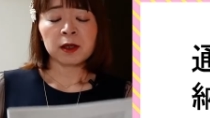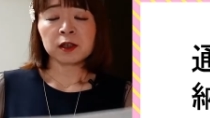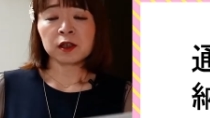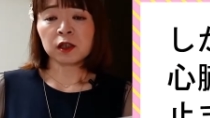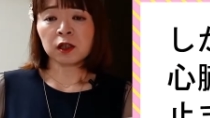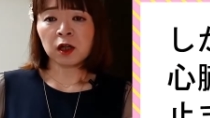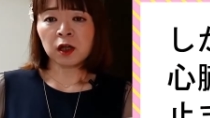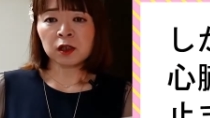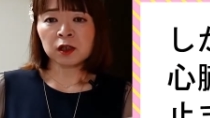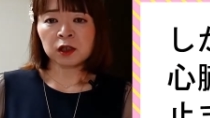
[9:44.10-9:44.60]

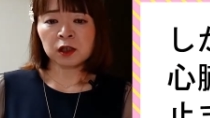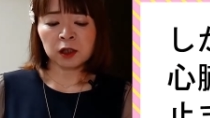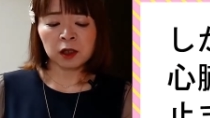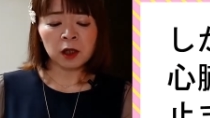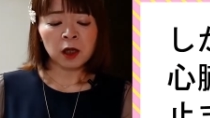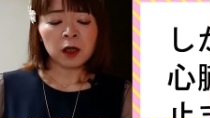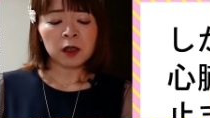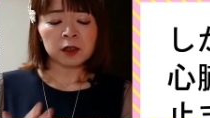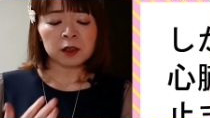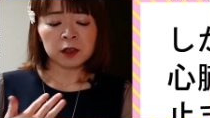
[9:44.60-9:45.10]
しか
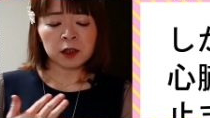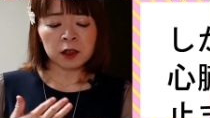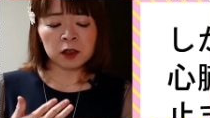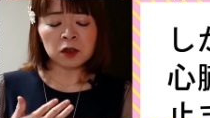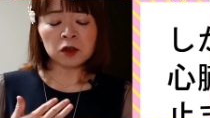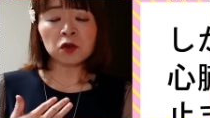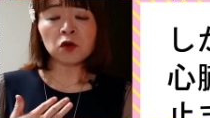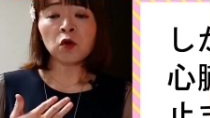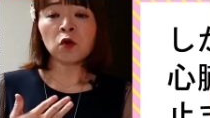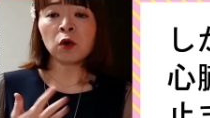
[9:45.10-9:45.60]
し、
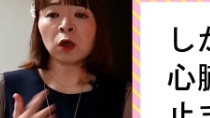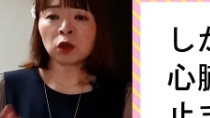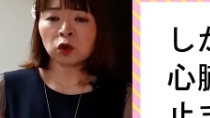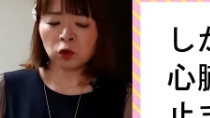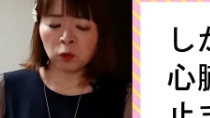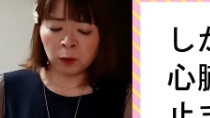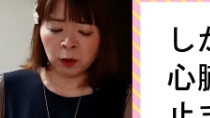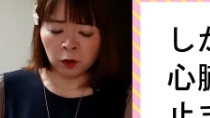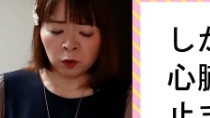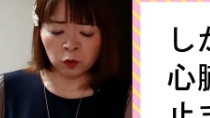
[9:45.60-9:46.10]
心臓が
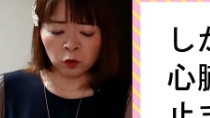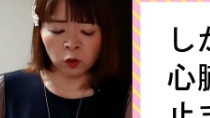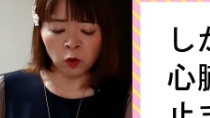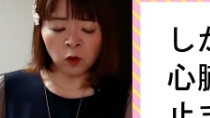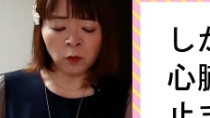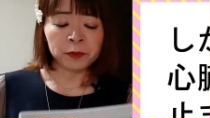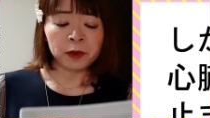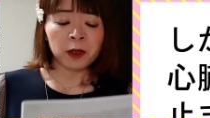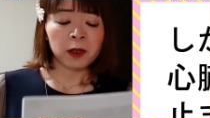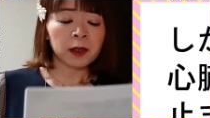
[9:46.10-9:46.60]
止まる
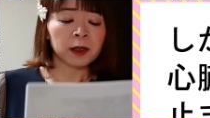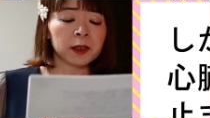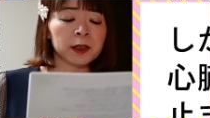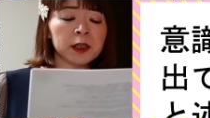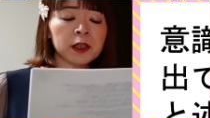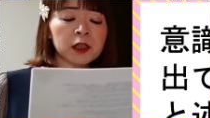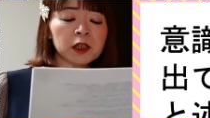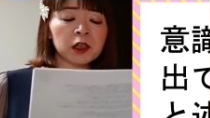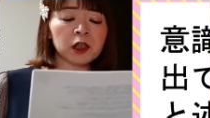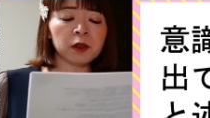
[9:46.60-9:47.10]
と、
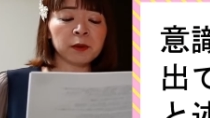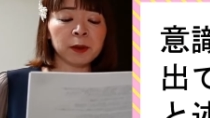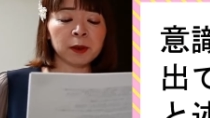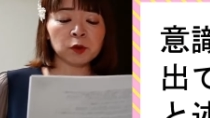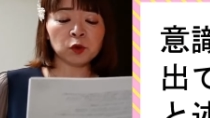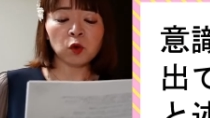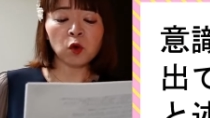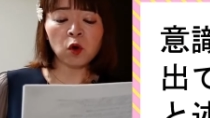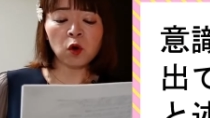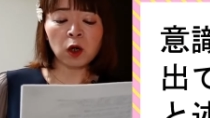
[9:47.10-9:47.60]
意識は
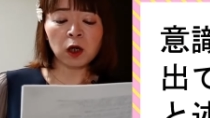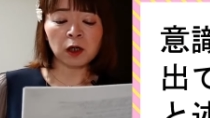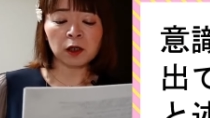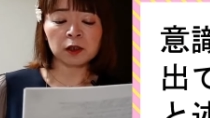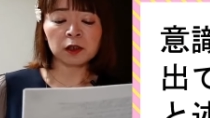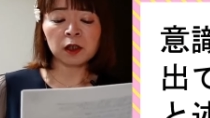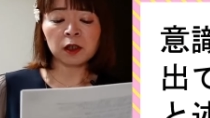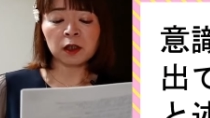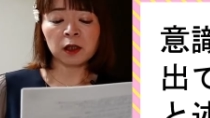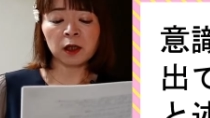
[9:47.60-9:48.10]
脳から
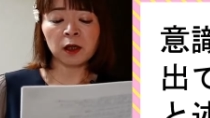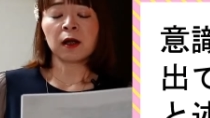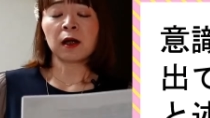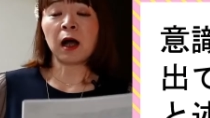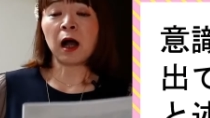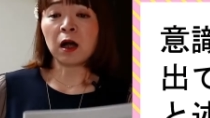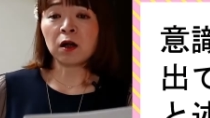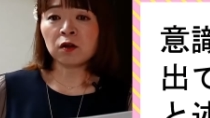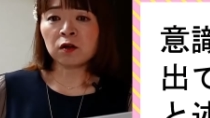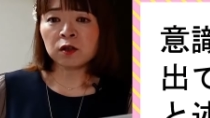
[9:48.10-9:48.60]
出て
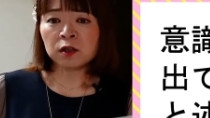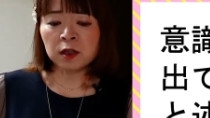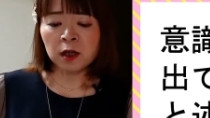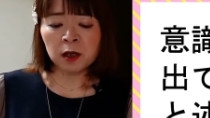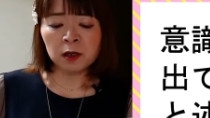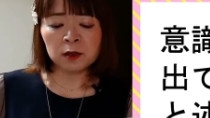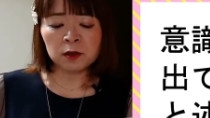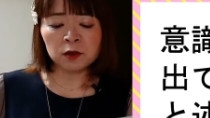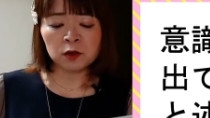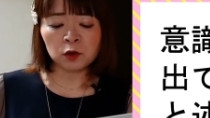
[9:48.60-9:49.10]
拡
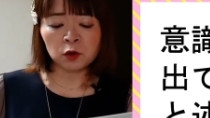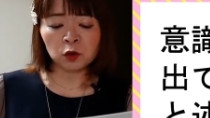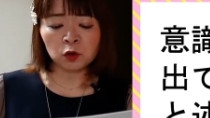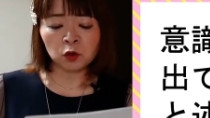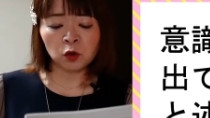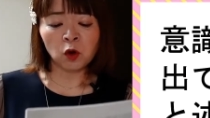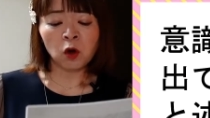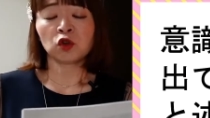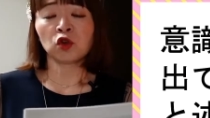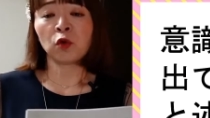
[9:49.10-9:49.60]
散する
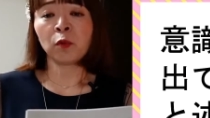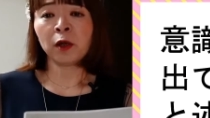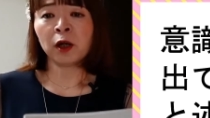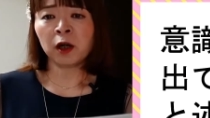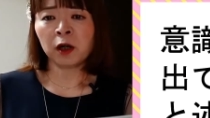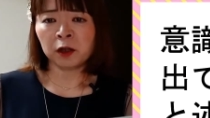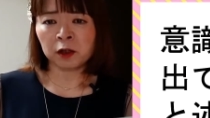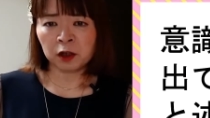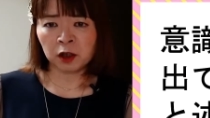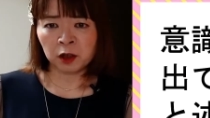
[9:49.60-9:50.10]
と述べ
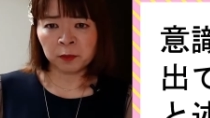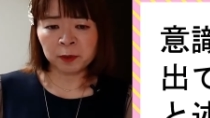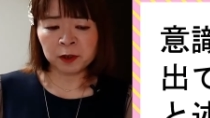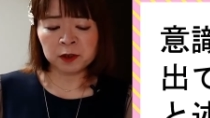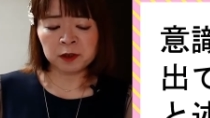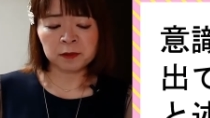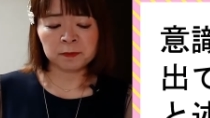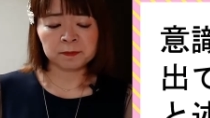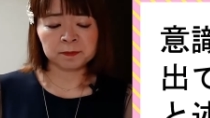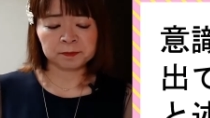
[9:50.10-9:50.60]
られていま
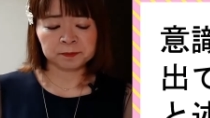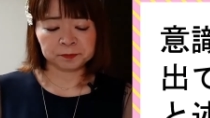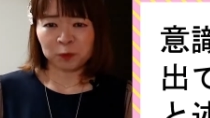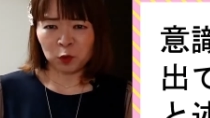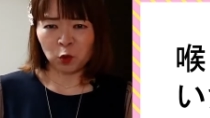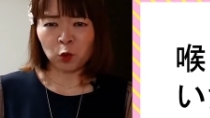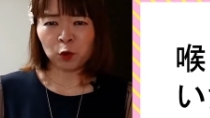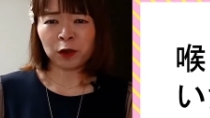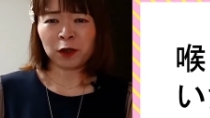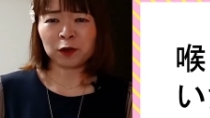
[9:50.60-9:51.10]
す。
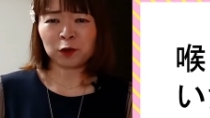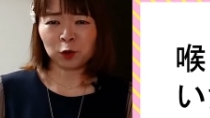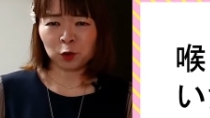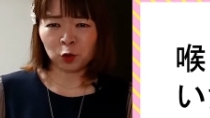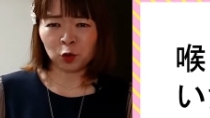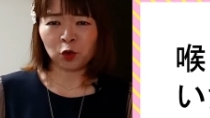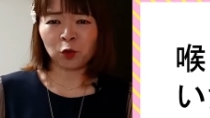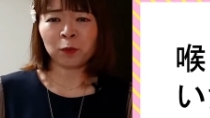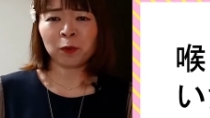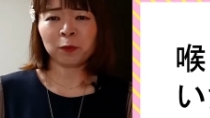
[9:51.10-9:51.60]
ここでちょっ
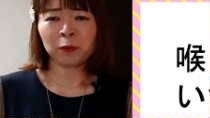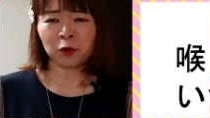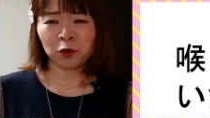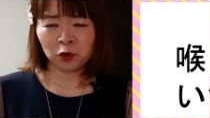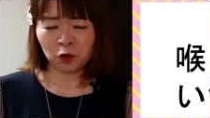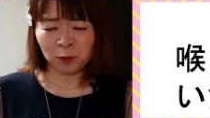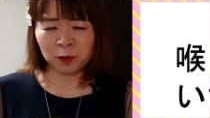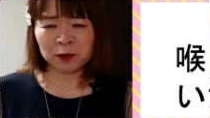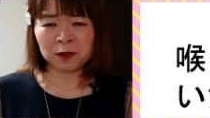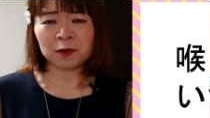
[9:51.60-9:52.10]
と飲み
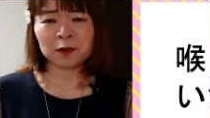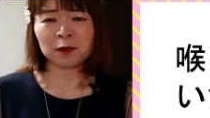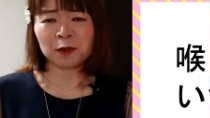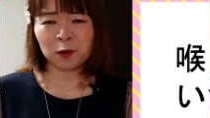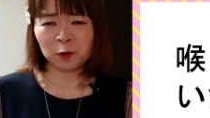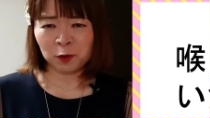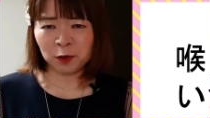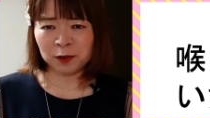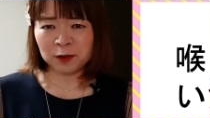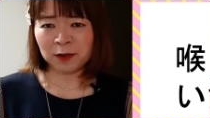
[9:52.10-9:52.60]
物飲まさせ
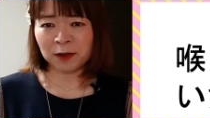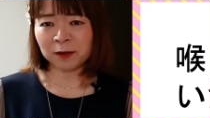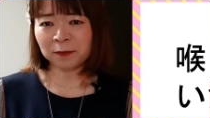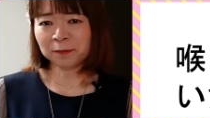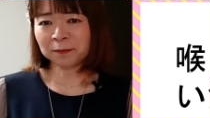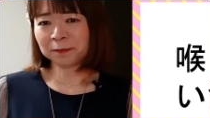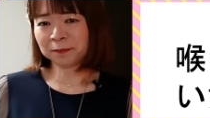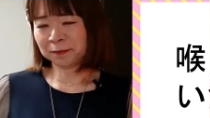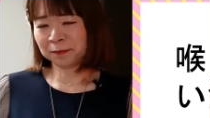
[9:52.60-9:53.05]
てください。